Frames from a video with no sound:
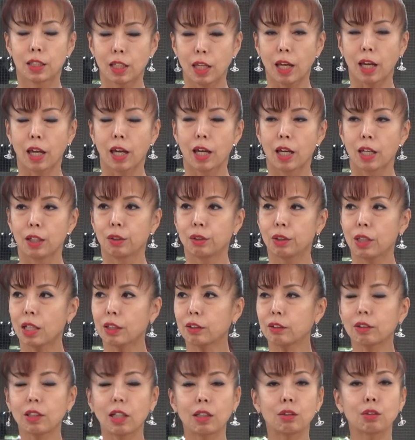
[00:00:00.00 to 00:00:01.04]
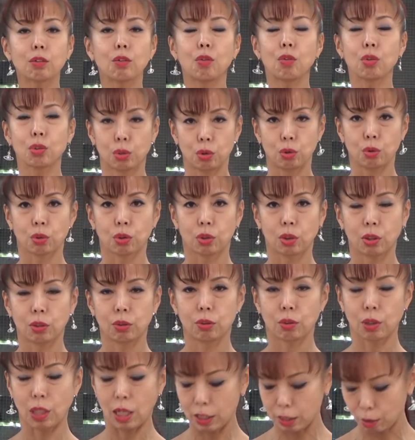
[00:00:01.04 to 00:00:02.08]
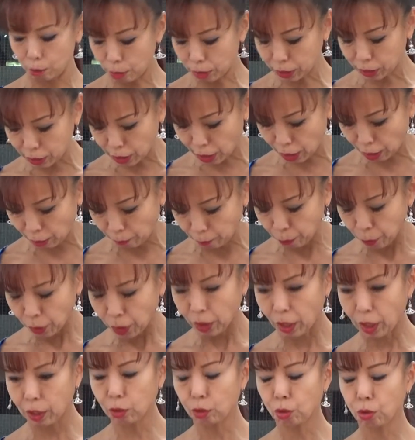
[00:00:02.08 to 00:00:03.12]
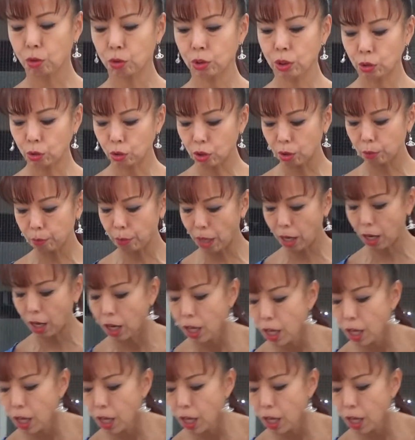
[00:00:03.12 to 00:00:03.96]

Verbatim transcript: でフラクタル構造っていうのがありましてあの例えば